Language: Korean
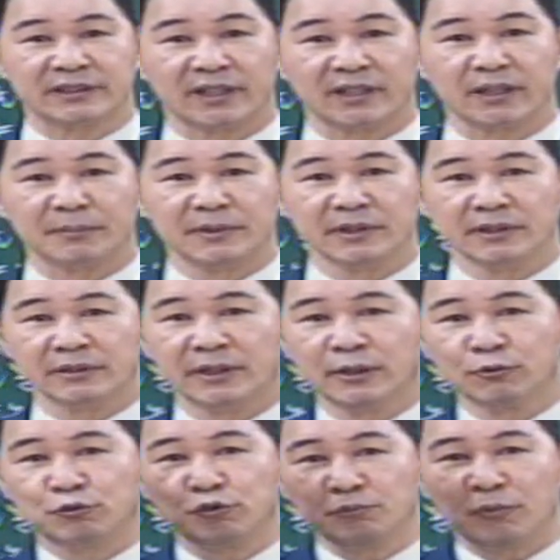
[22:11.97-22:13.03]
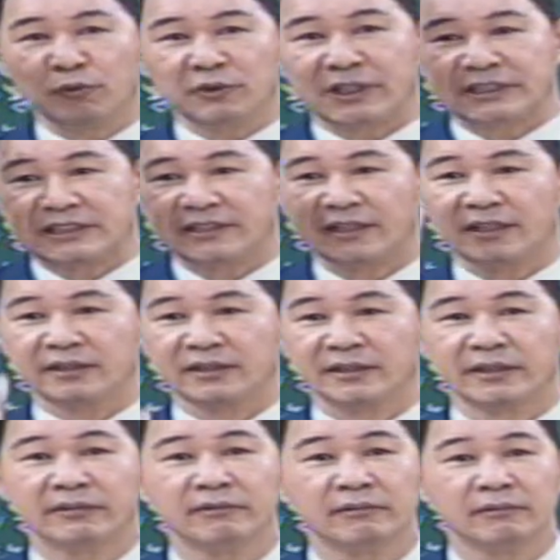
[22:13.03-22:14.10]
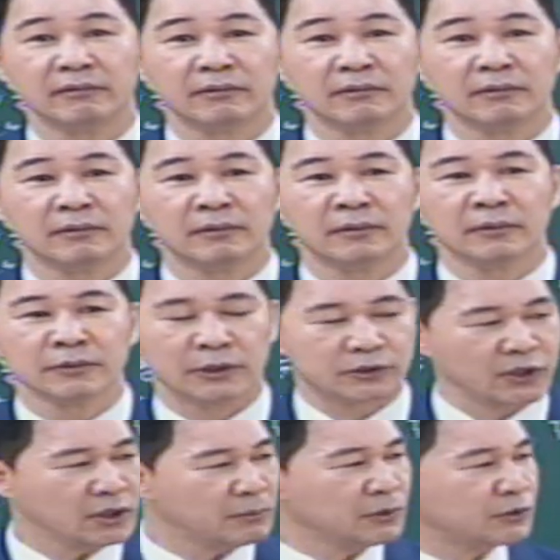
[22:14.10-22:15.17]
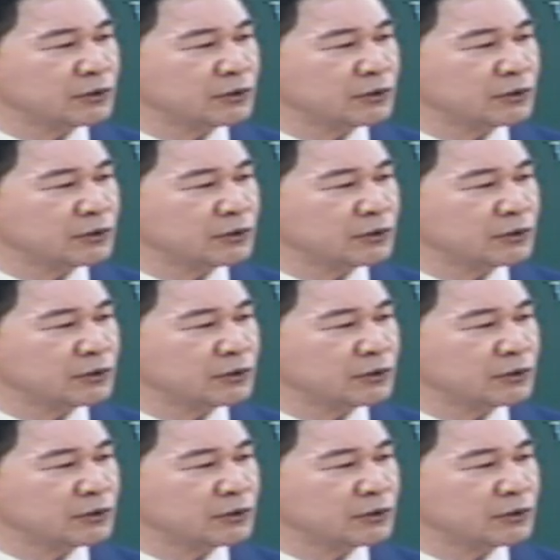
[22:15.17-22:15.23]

등떻게 하냐면은 군복을 딱 시작한 거예요. 젊은